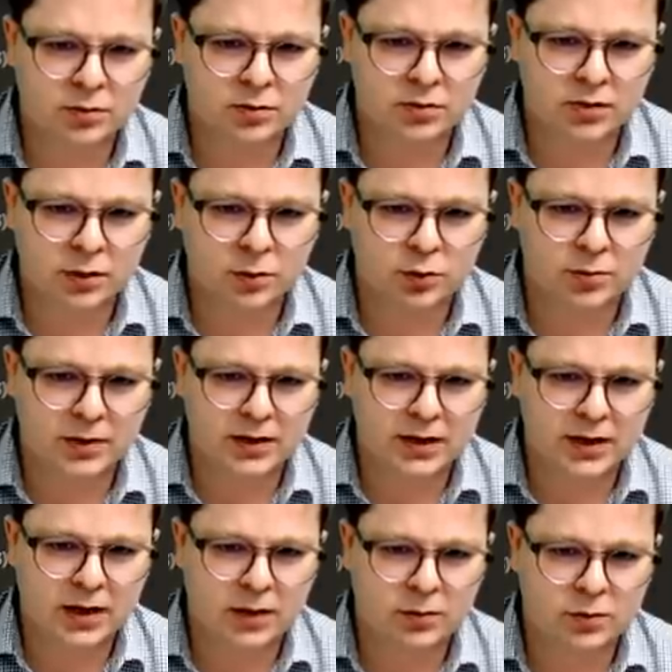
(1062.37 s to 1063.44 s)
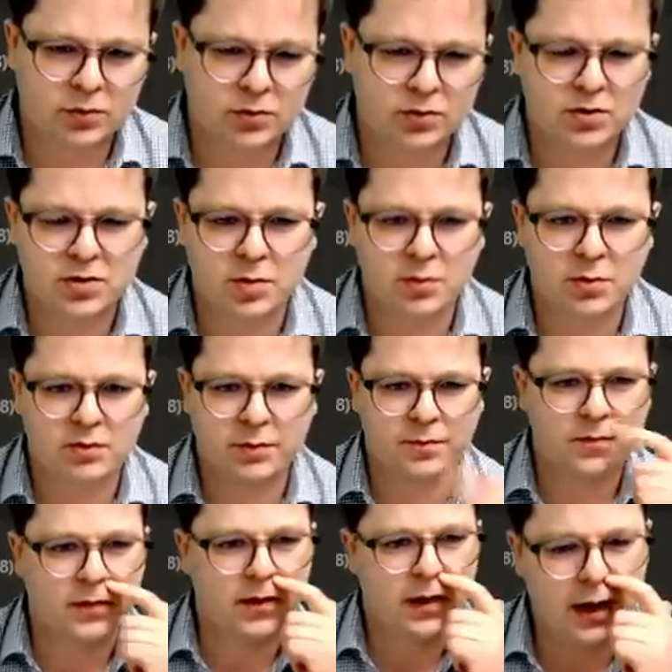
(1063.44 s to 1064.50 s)
za dużo materiału już zdobywam.
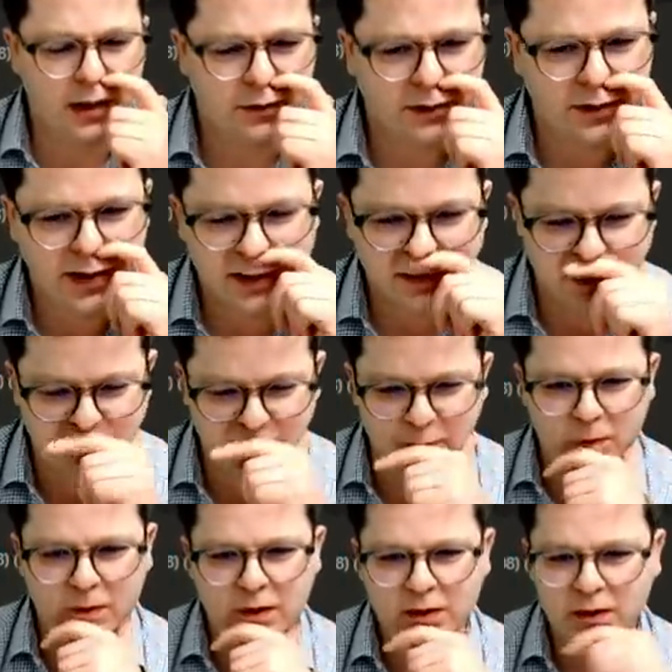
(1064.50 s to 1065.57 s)
Ale fajnie wyszło.